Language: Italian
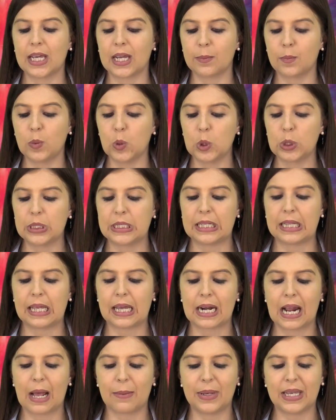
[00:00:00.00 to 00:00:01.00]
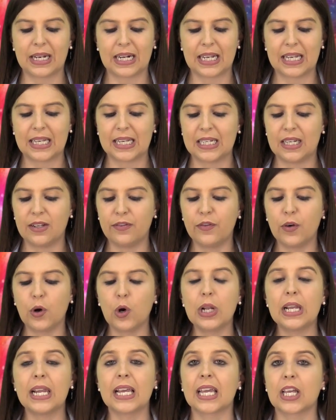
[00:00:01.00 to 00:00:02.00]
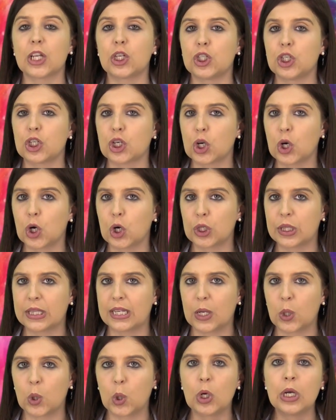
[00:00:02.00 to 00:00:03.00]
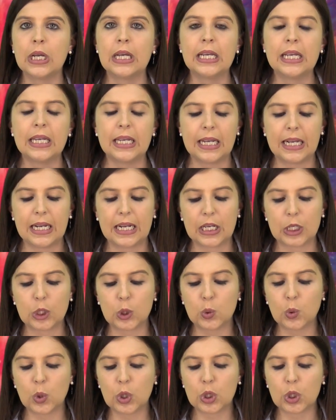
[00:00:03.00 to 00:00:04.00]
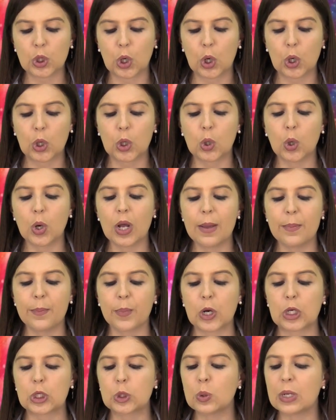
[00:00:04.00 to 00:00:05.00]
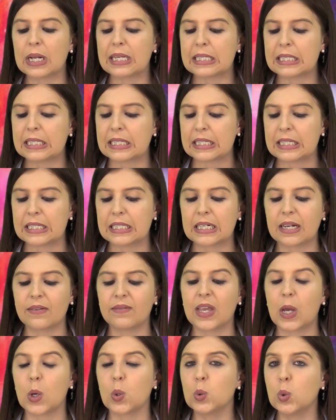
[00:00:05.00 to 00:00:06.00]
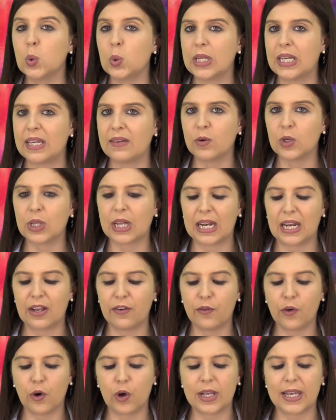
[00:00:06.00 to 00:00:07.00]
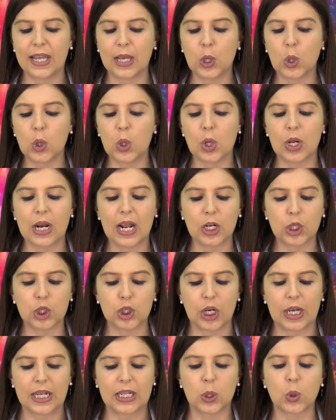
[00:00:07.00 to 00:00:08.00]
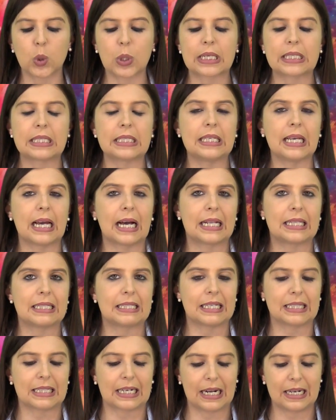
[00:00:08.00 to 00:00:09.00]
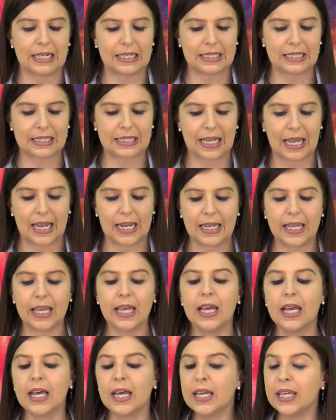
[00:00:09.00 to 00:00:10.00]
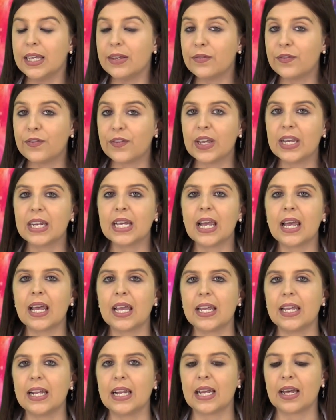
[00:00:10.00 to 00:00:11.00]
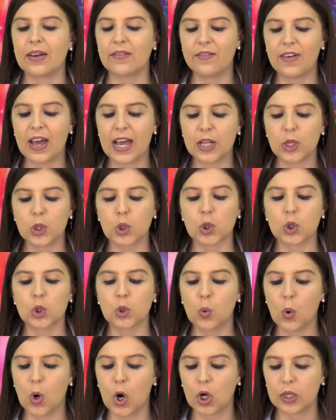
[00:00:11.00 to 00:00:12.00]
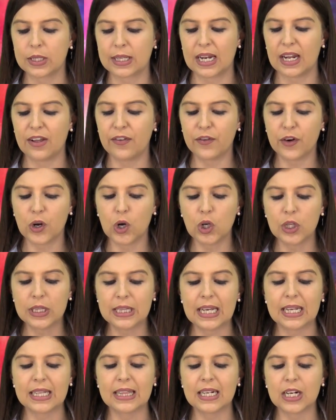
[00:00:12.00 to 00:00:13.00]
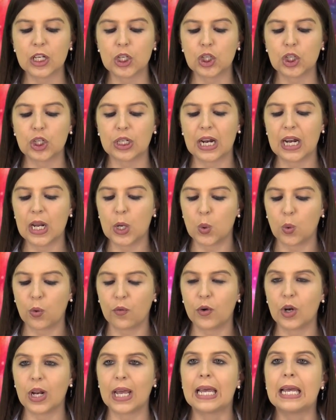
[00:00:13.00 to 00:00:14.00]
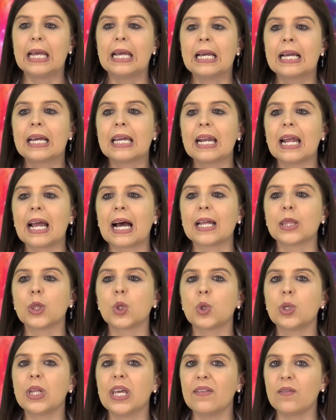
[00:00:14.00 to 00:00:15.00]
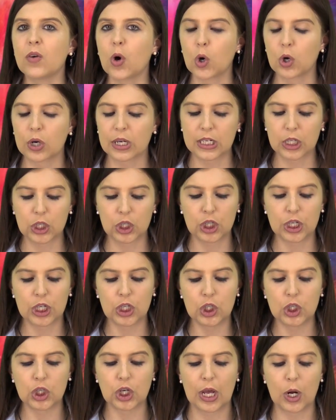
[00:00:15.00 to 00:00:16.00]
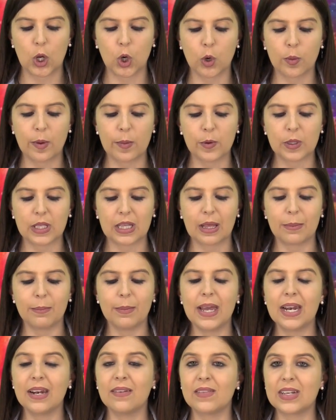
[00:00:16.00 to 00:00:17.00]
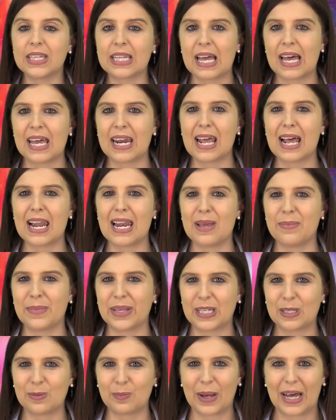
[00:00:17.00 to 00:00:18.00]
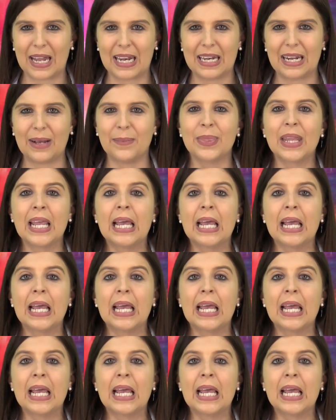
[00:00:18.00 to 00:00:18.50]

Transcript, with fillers: arbusti dai rami ricchi di foglie che circondano il suo tronco e poi sulla sinistra vi è un ulivo dalle foglie color argento che si alza tra gli steli. Infine il vento scuote le fronde e trascina le nuvole creando dei vortici in cielo come potete ben vedere alle mie spalle.